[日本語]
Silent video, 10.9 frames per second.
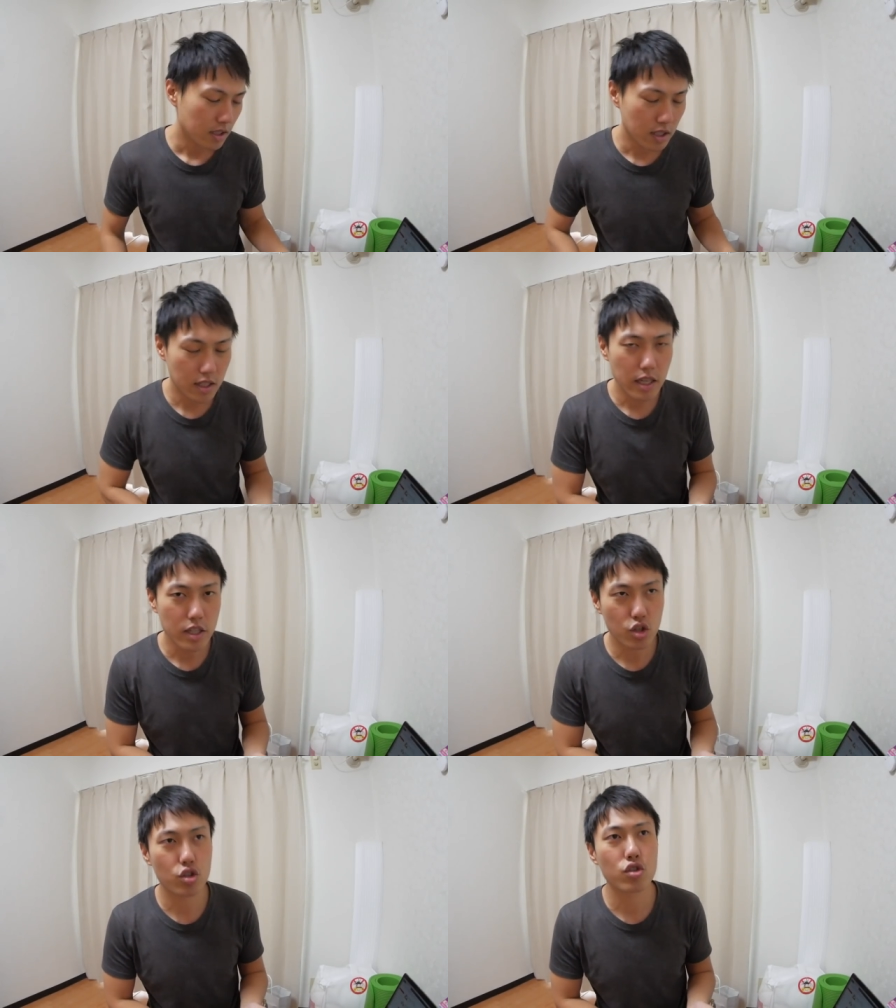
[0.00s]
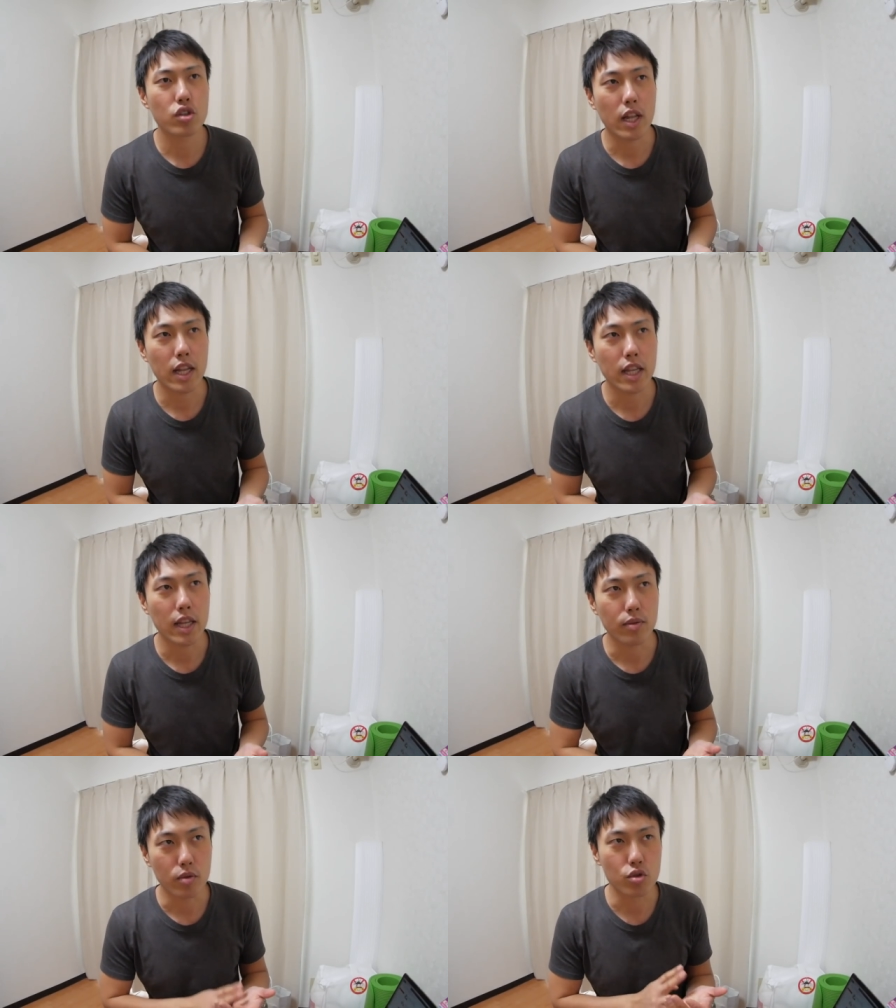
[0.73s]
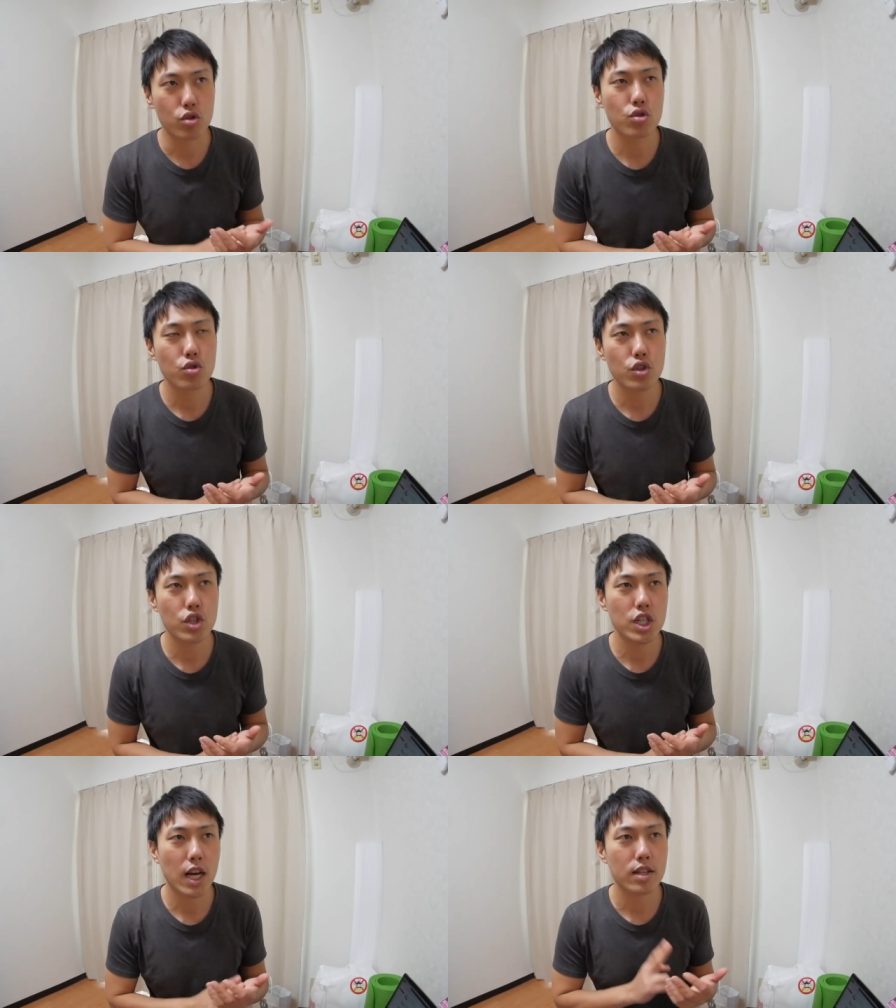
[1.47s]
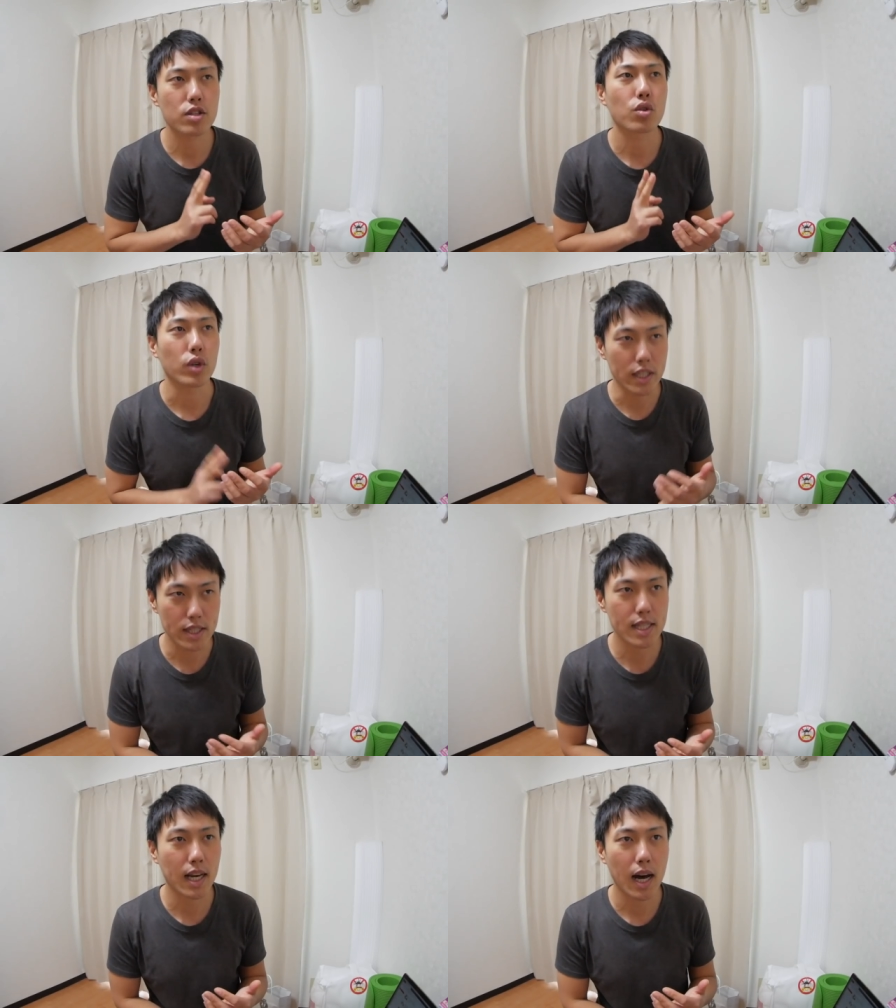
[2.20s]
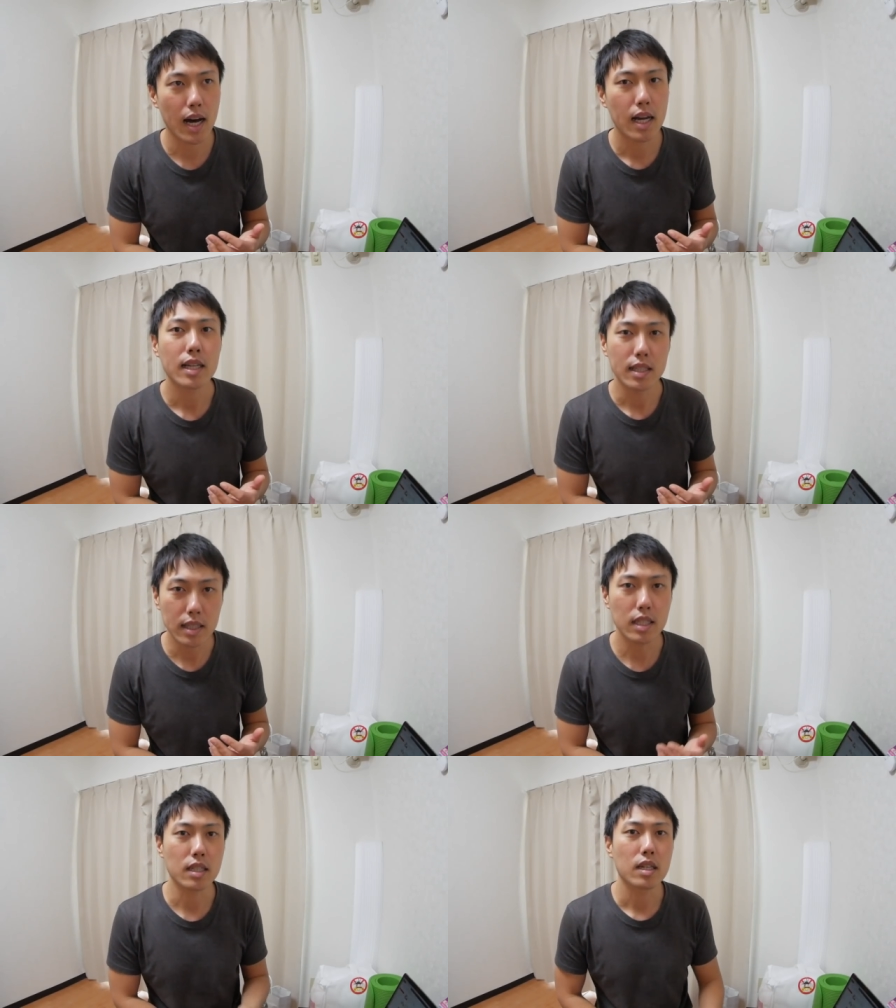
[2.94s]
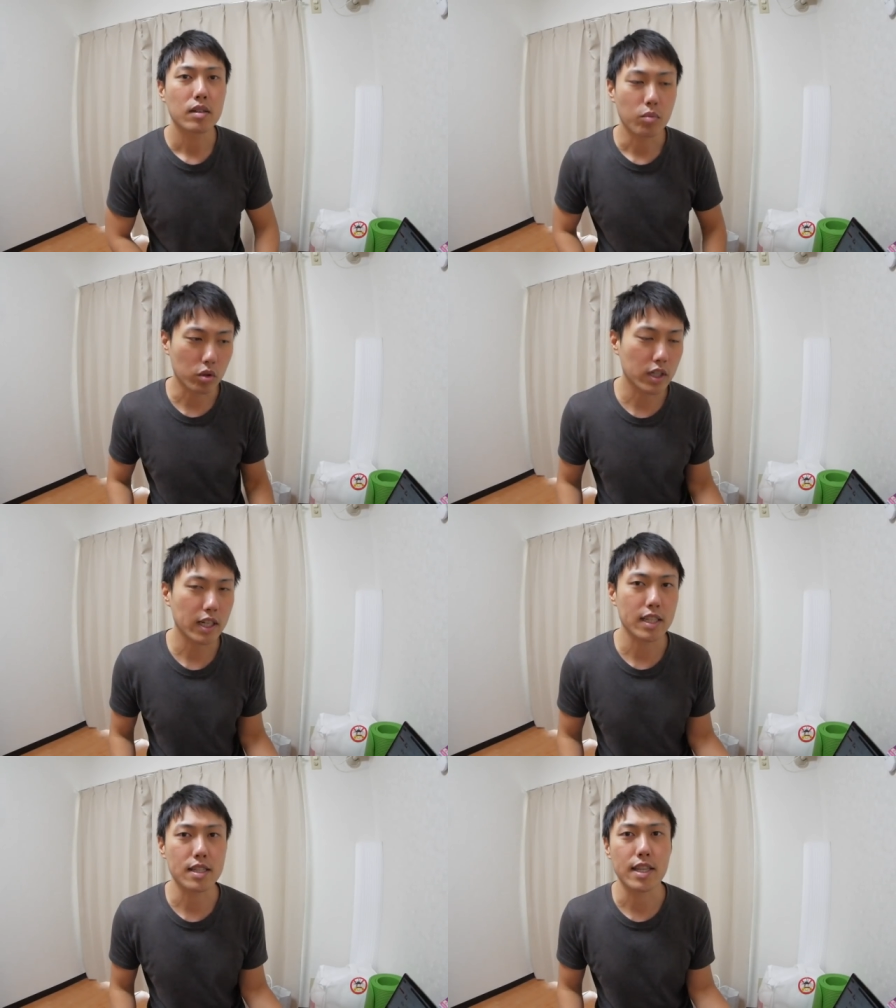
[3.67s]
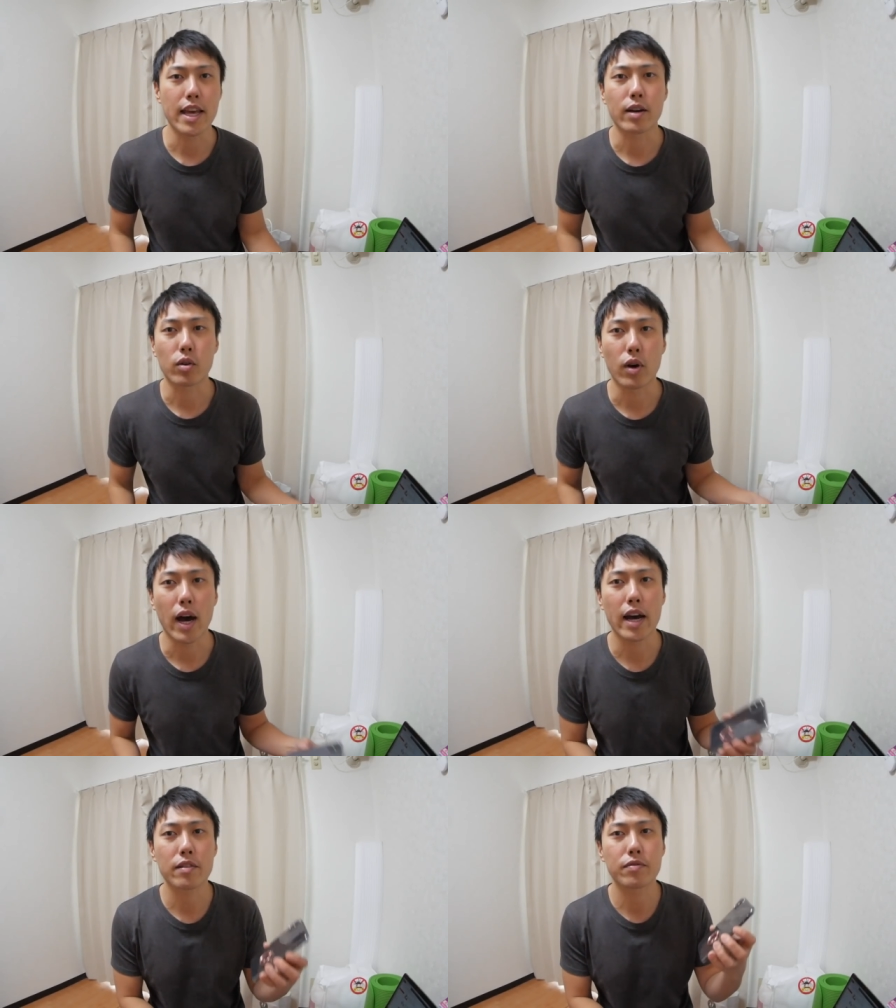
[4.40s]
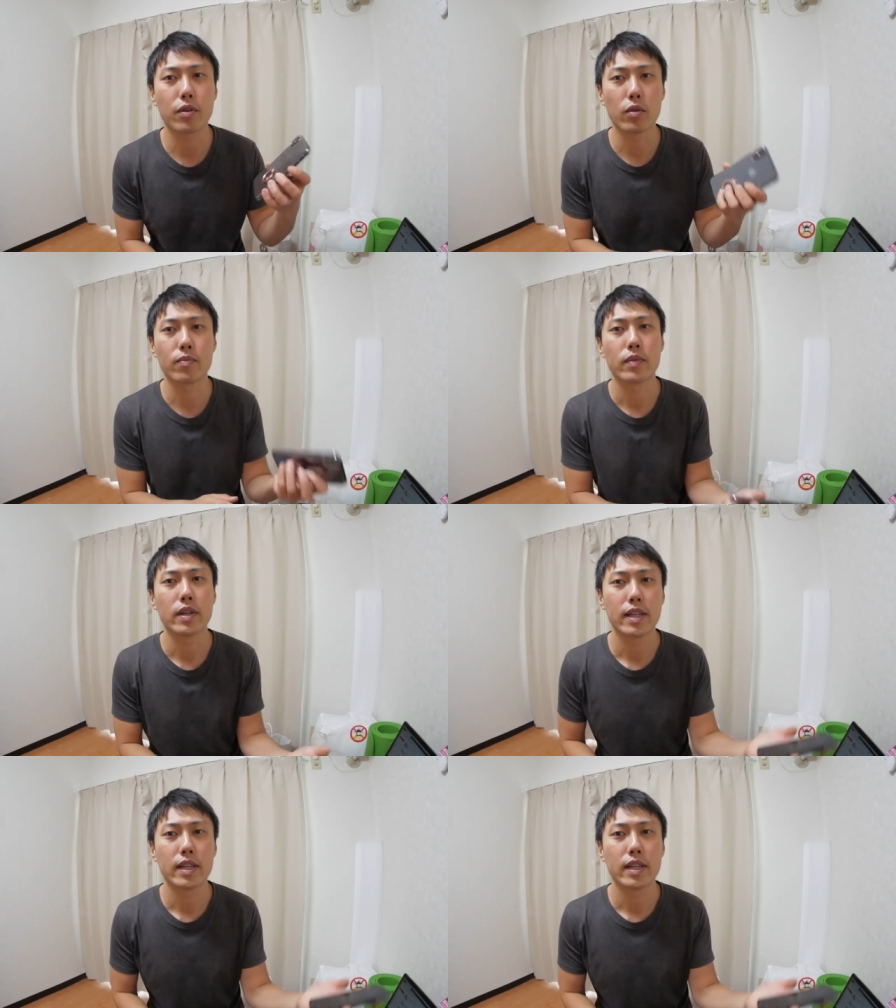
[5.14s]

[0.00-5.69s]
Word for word: 2017年の11月の5日に僕がですね、この iPhone